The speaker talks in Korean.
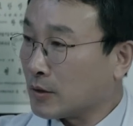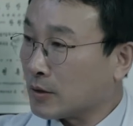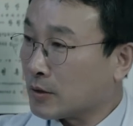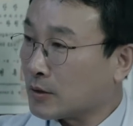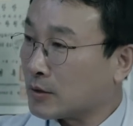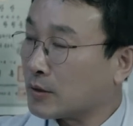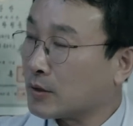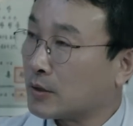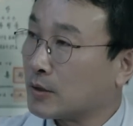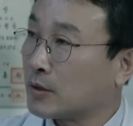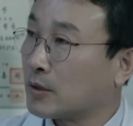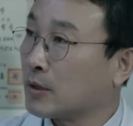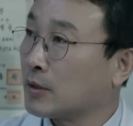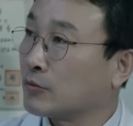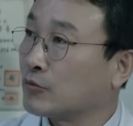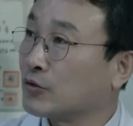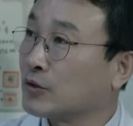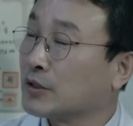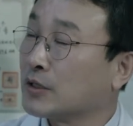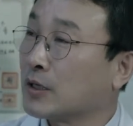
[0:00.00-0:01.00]
그때
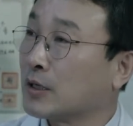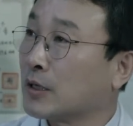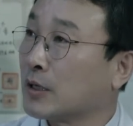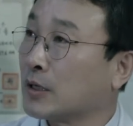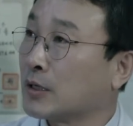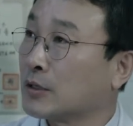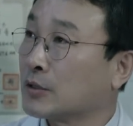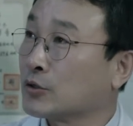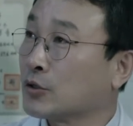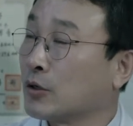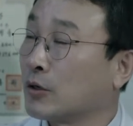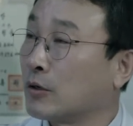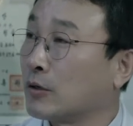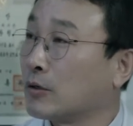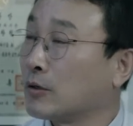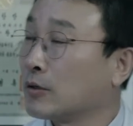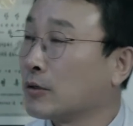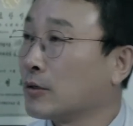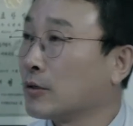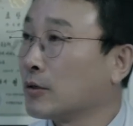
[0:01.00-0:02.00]
우리나라에서
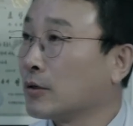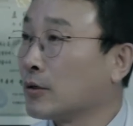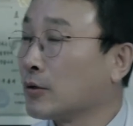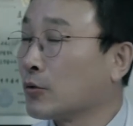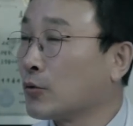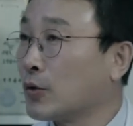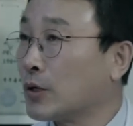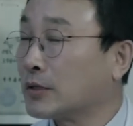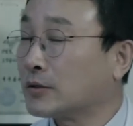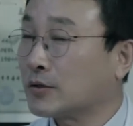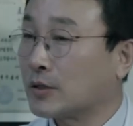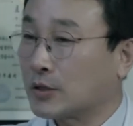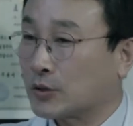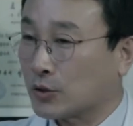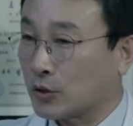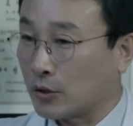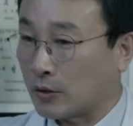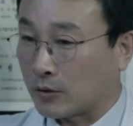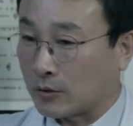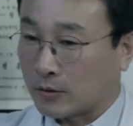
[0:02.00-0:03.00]

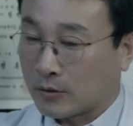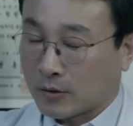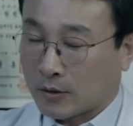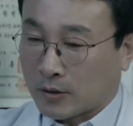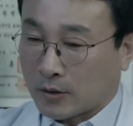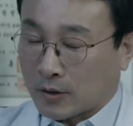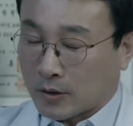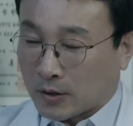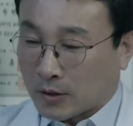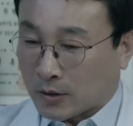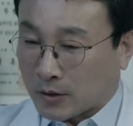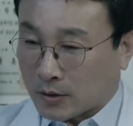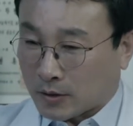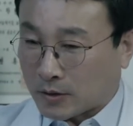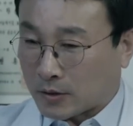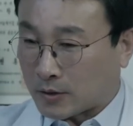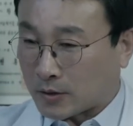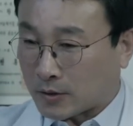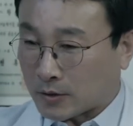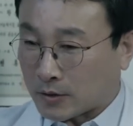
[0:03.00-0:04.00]
코엑스에서
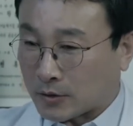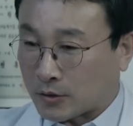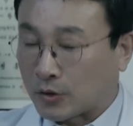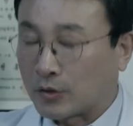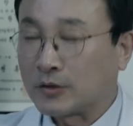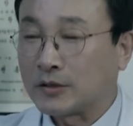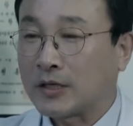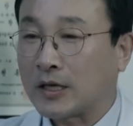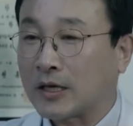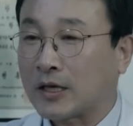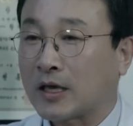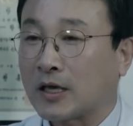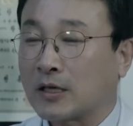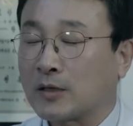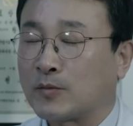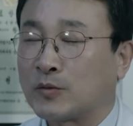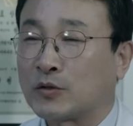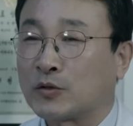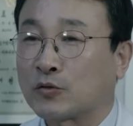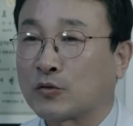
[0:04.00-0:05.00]
그 전 세계
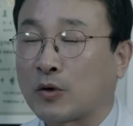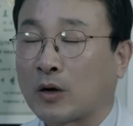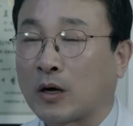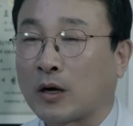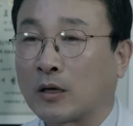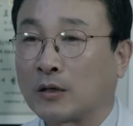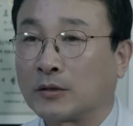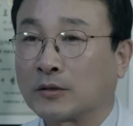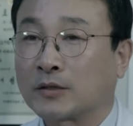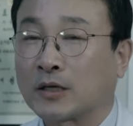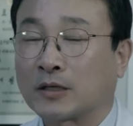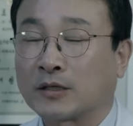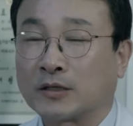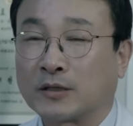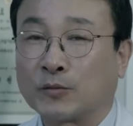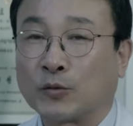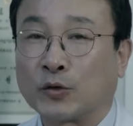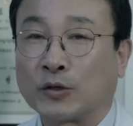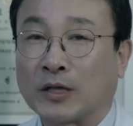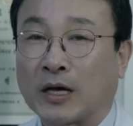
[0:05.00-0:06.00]
이비인후과 의사들이
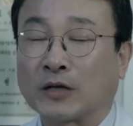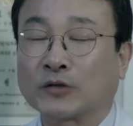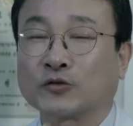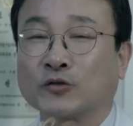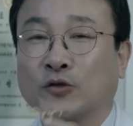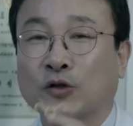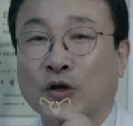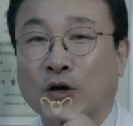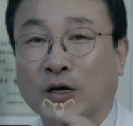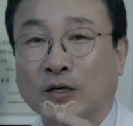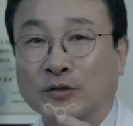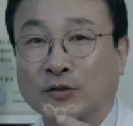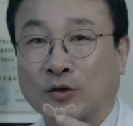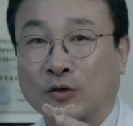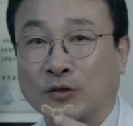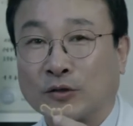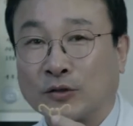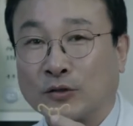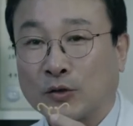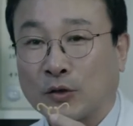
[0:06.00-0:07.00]
모인 학술대회가
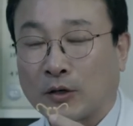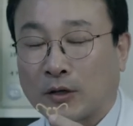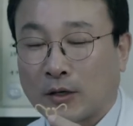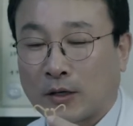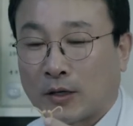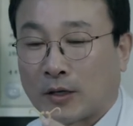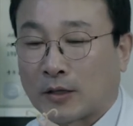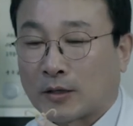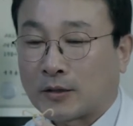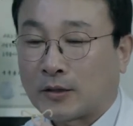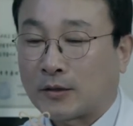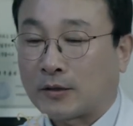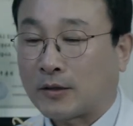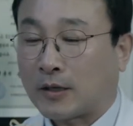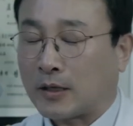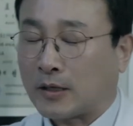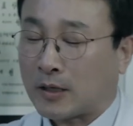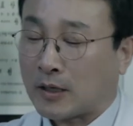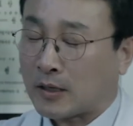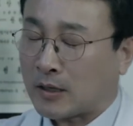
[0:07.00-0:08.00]
있었거든요. 그때
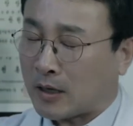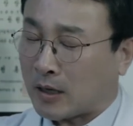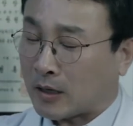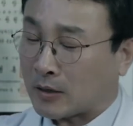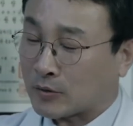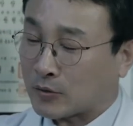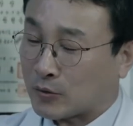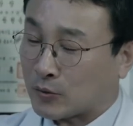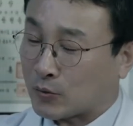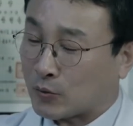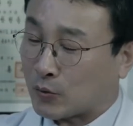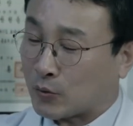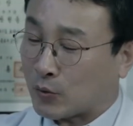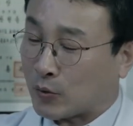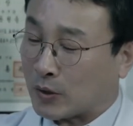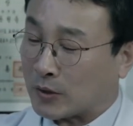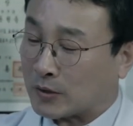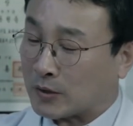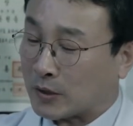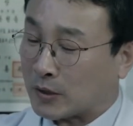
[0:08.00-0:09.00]
이게 나가서 또
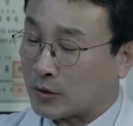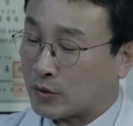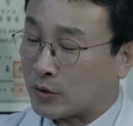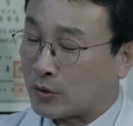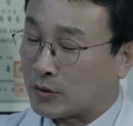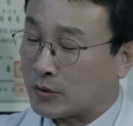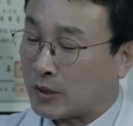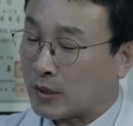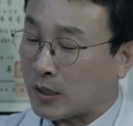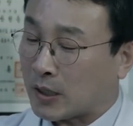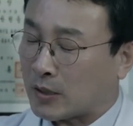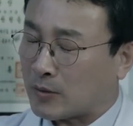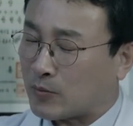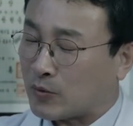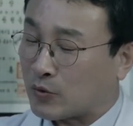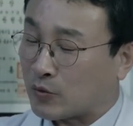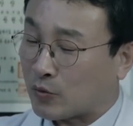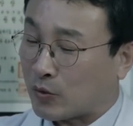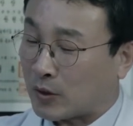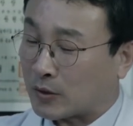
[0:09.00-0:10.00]
굉장히 전 세계
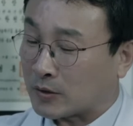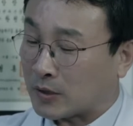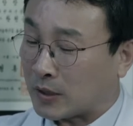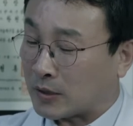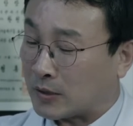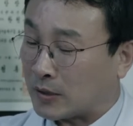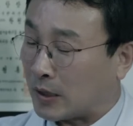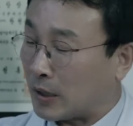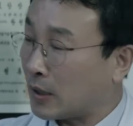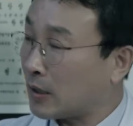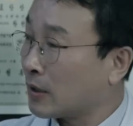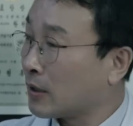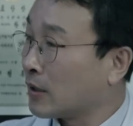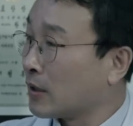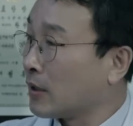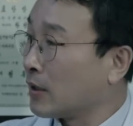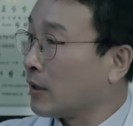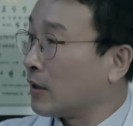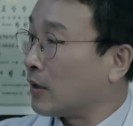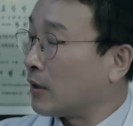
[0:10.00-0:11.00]
이비인후과 의사들의
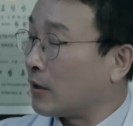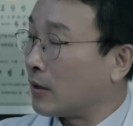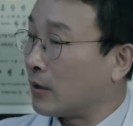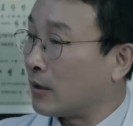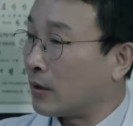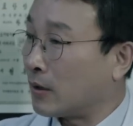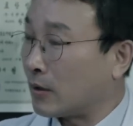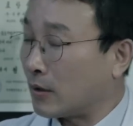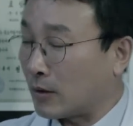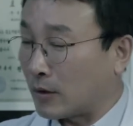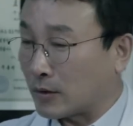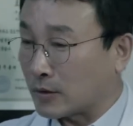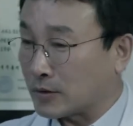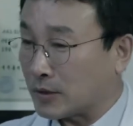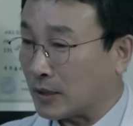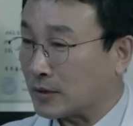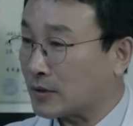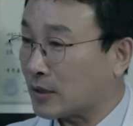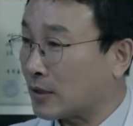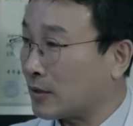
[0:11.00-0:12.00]

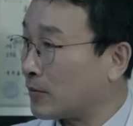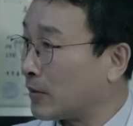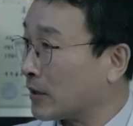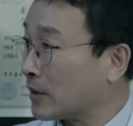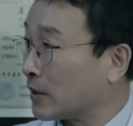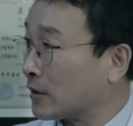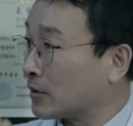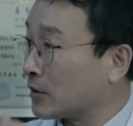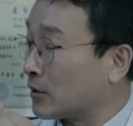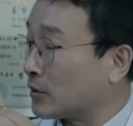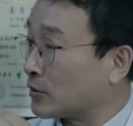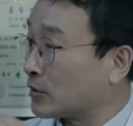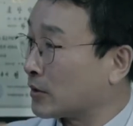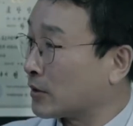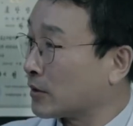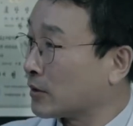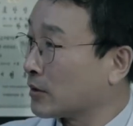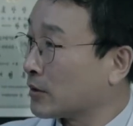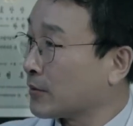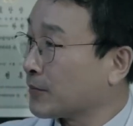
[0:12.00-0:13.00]
찬사를 받았던,
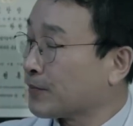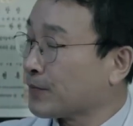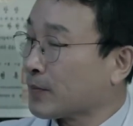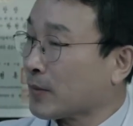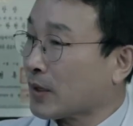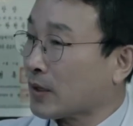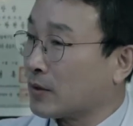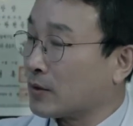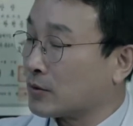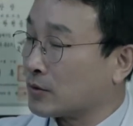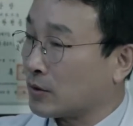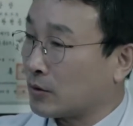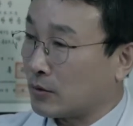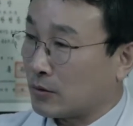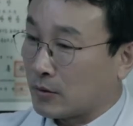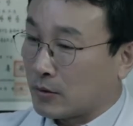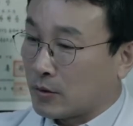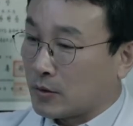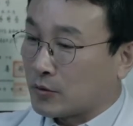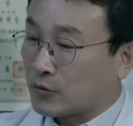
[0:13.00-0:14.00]
그래서
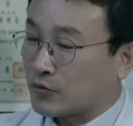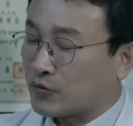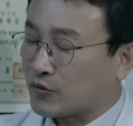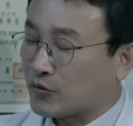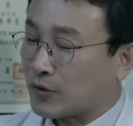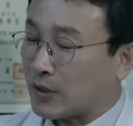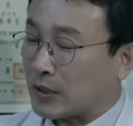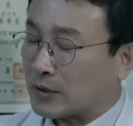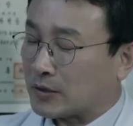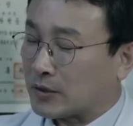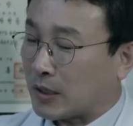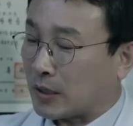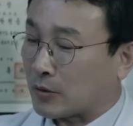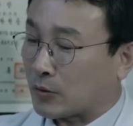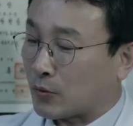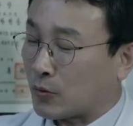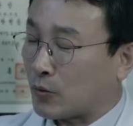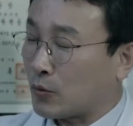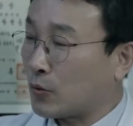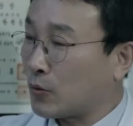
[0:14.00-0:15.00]
수술하지
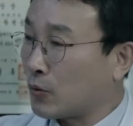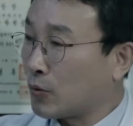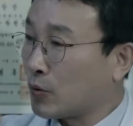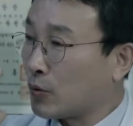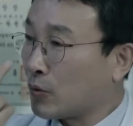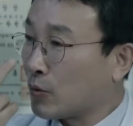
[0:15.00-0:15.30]
않고